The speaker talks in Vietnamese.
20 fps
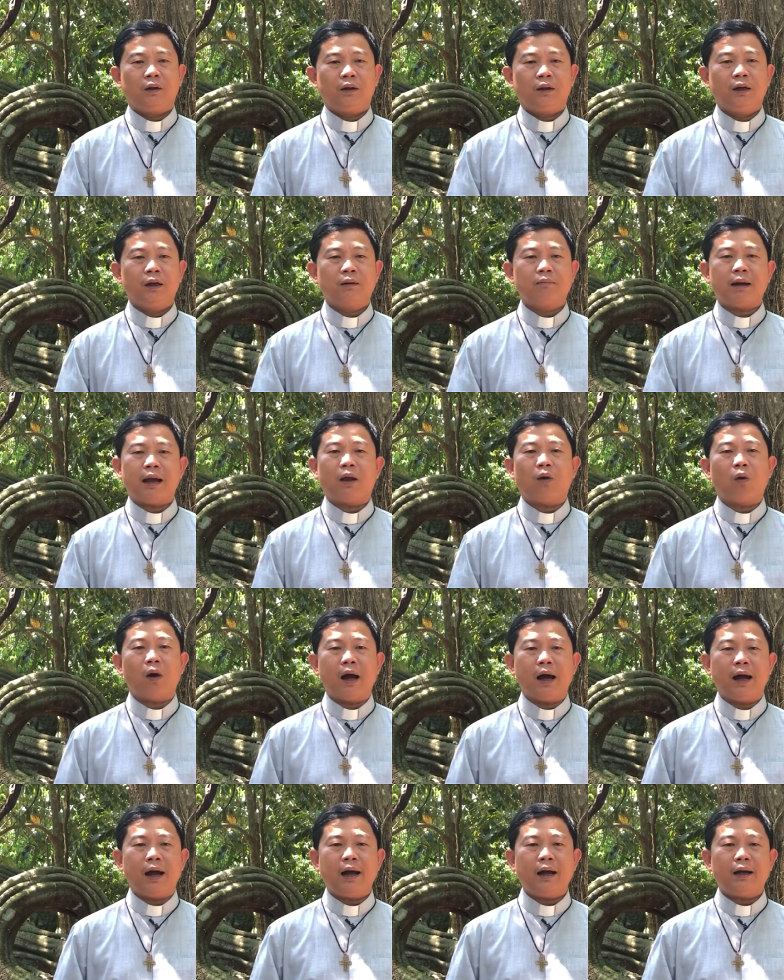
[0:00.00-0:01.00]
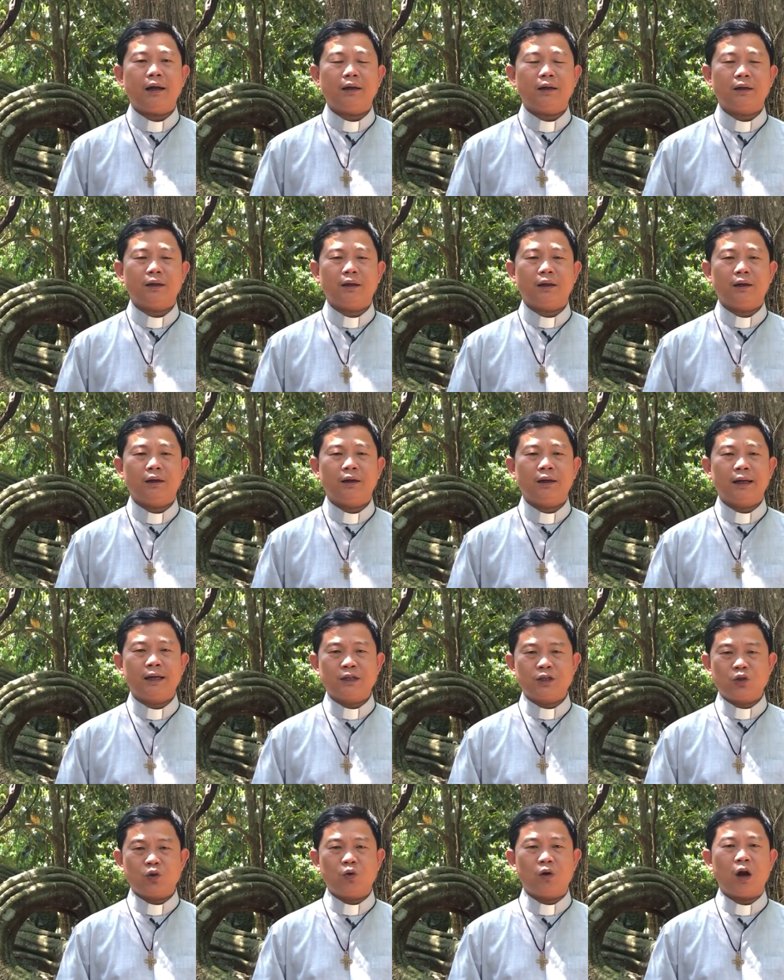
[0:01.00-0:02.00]
Nhưng may quá, Đức
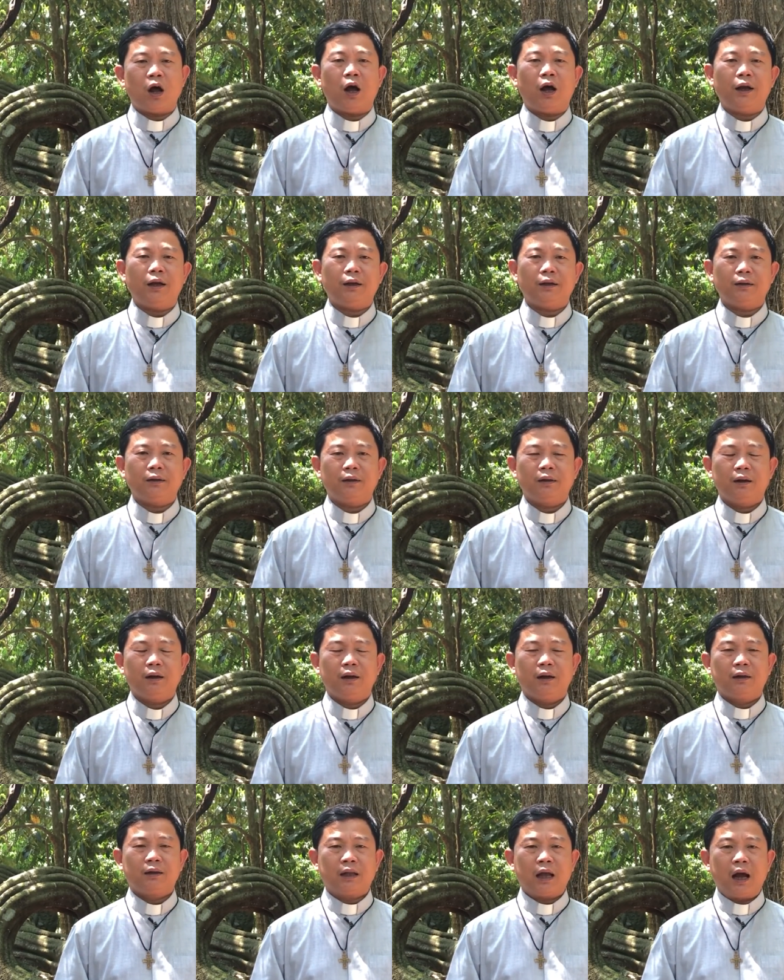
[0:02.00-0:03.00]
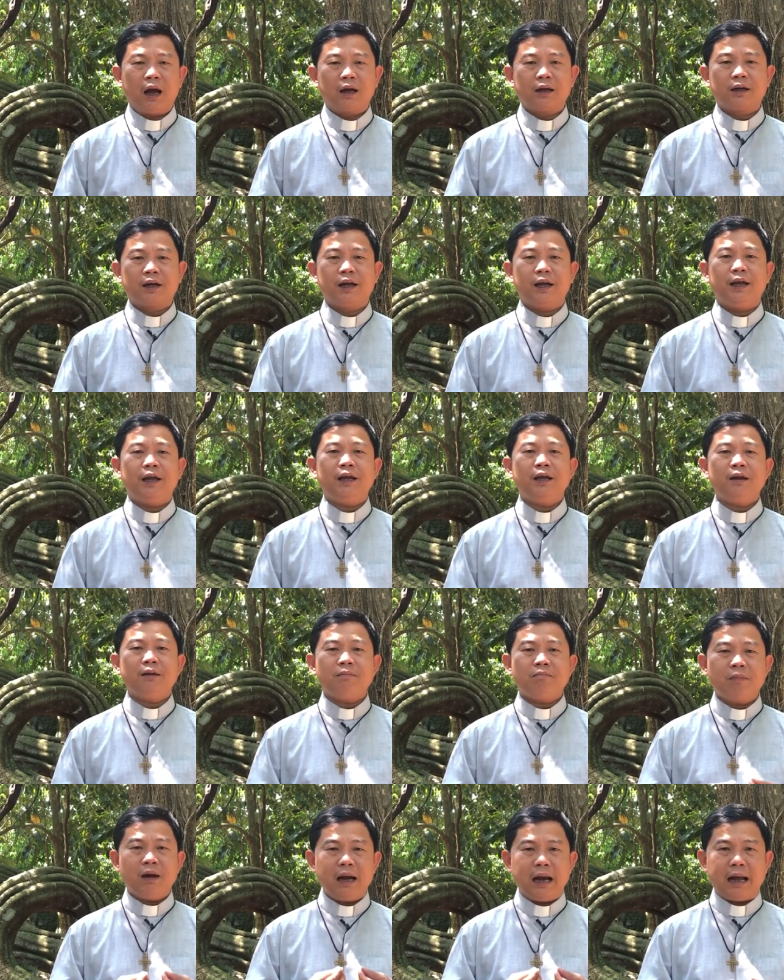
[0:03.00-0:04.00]
Giêsu nói, thần khí
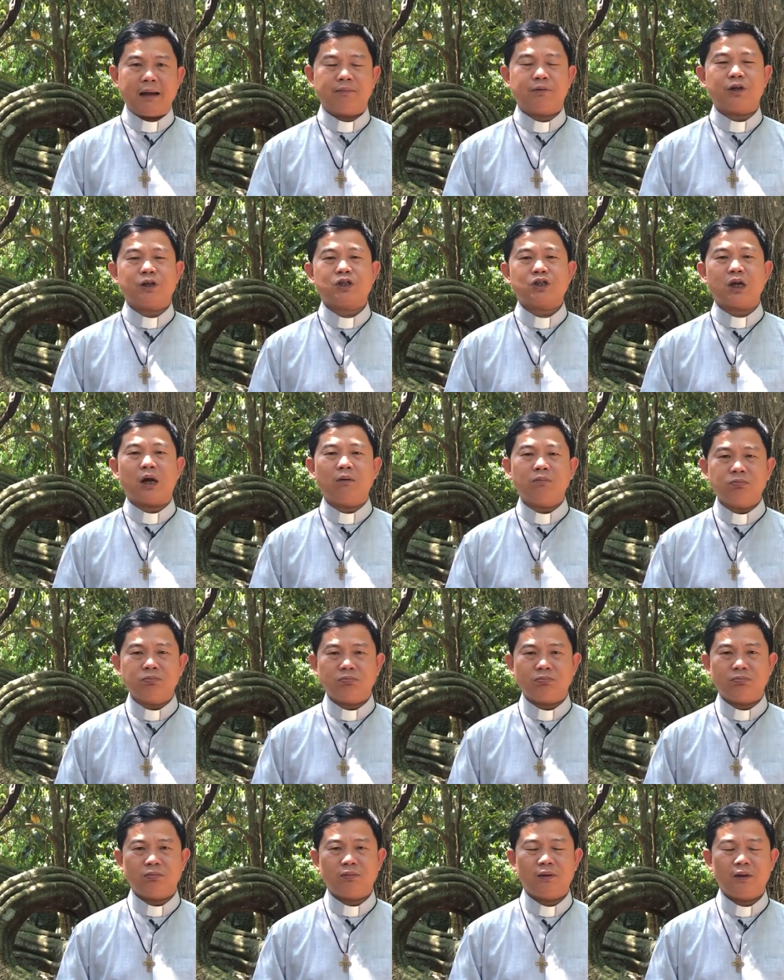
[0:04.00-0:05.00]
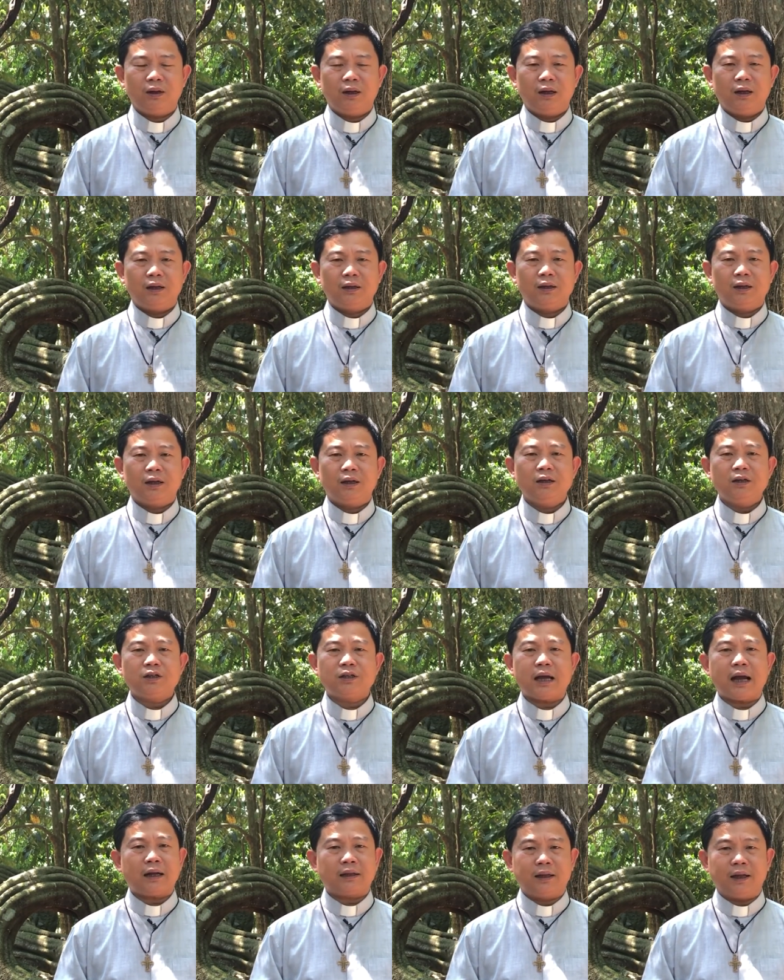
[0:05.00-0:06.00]
mới làm cho sống, chứ
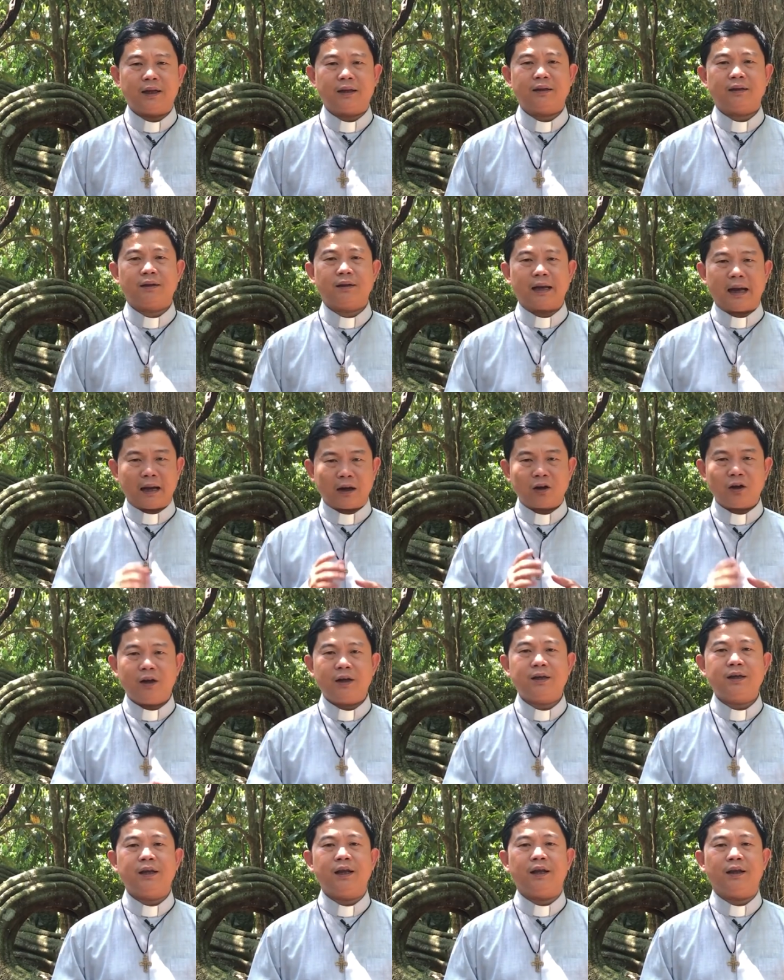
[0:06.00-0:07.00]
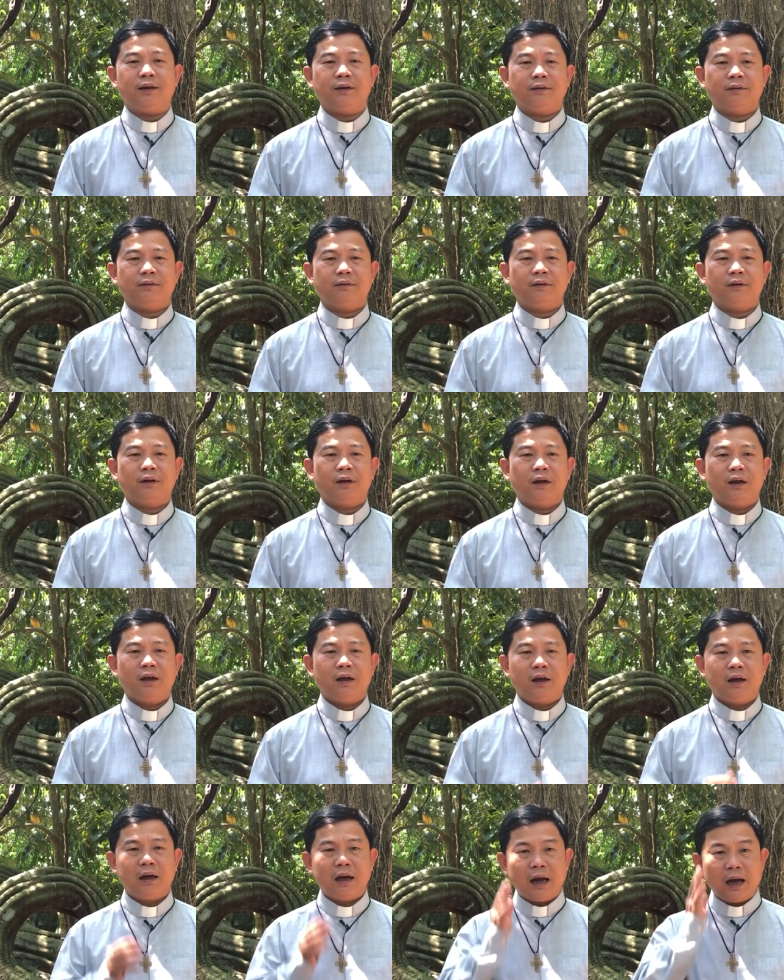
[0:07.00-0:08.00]
xác thịt chẳng có ích gì.
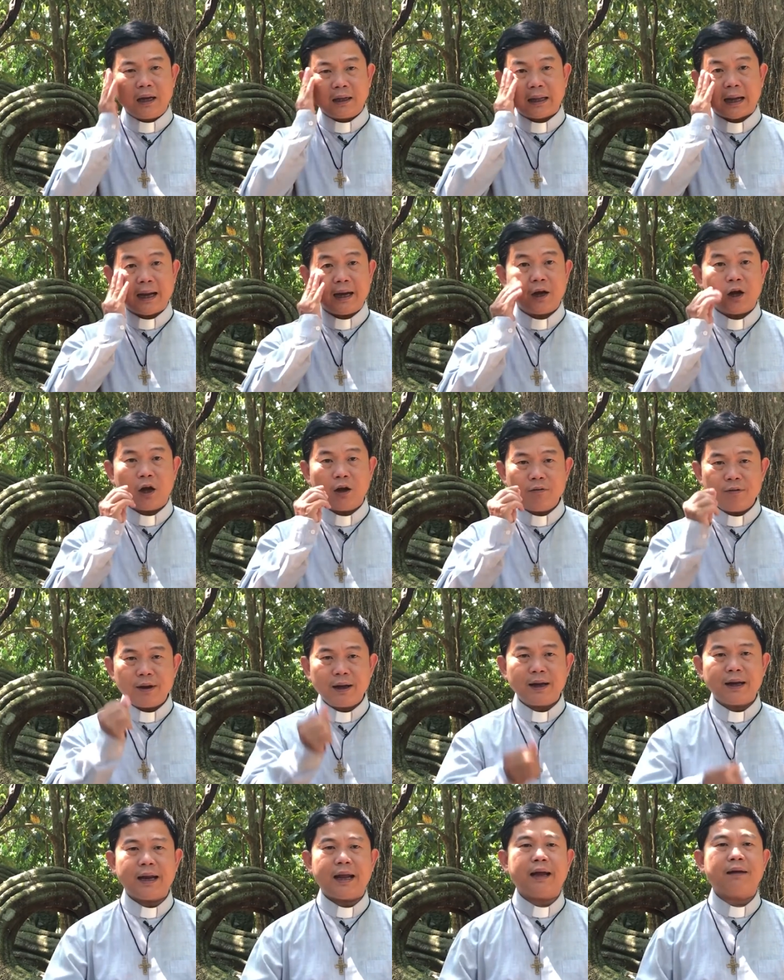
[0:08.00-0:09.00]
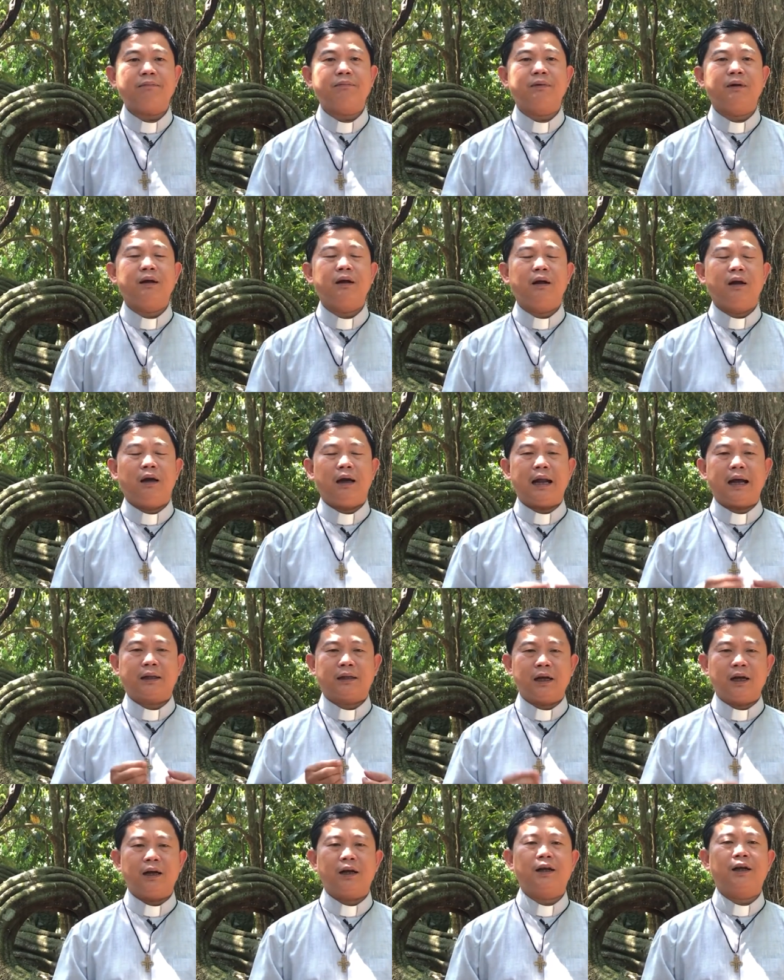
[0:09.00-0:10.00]
Lời thầy nói với anh em là
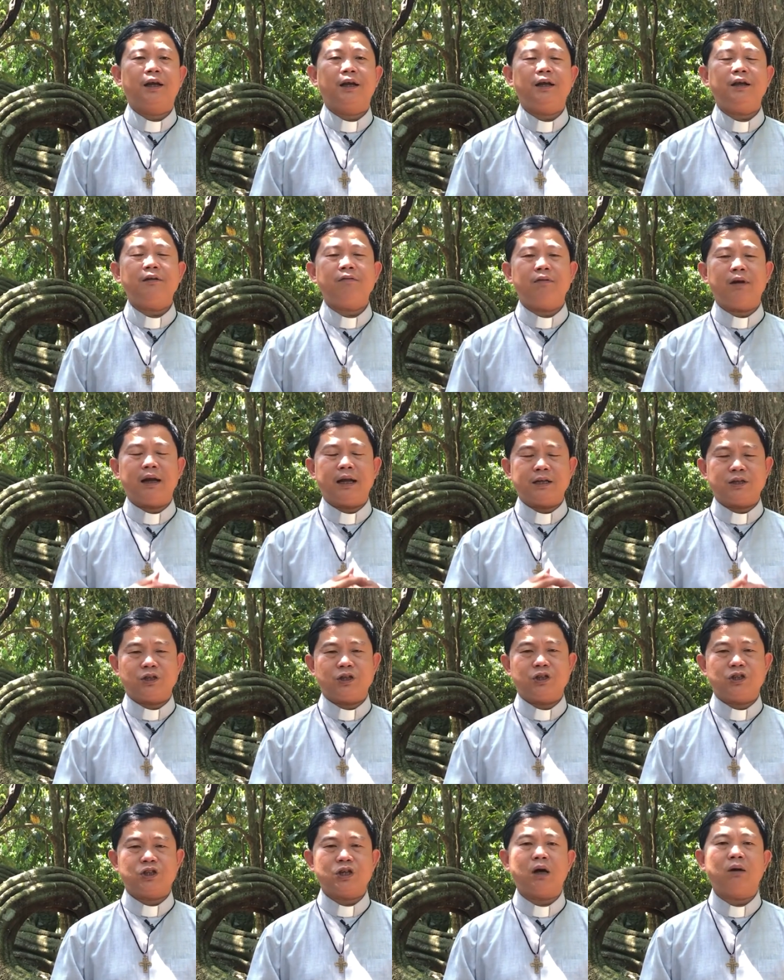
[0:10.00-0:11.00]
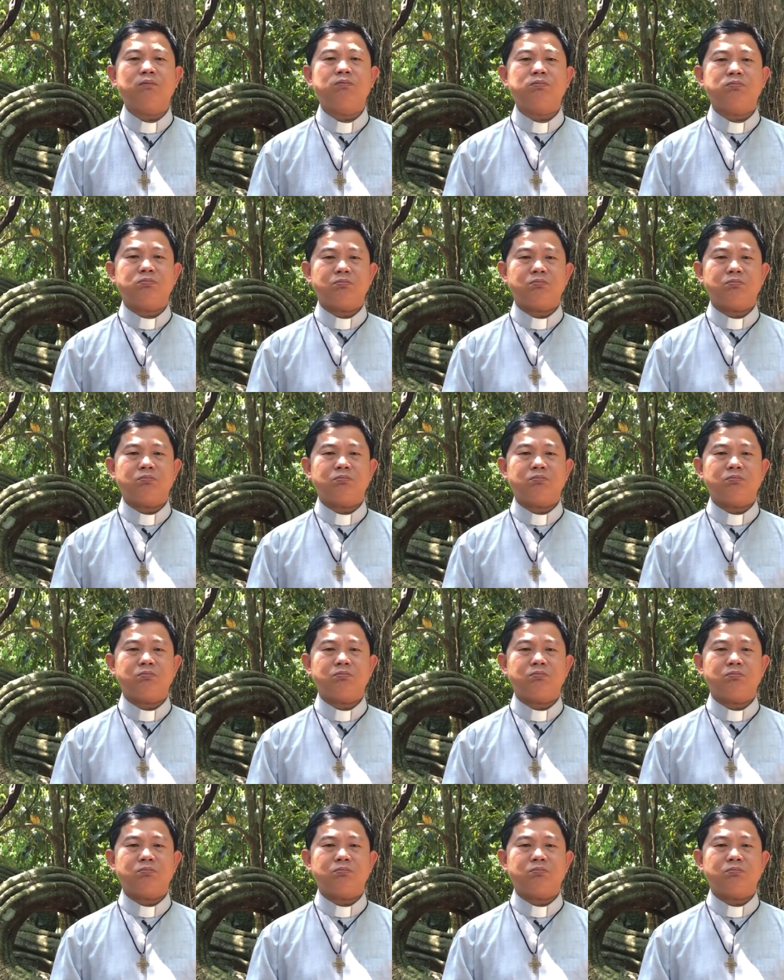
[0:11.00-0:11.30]
thần khí và là sự sống.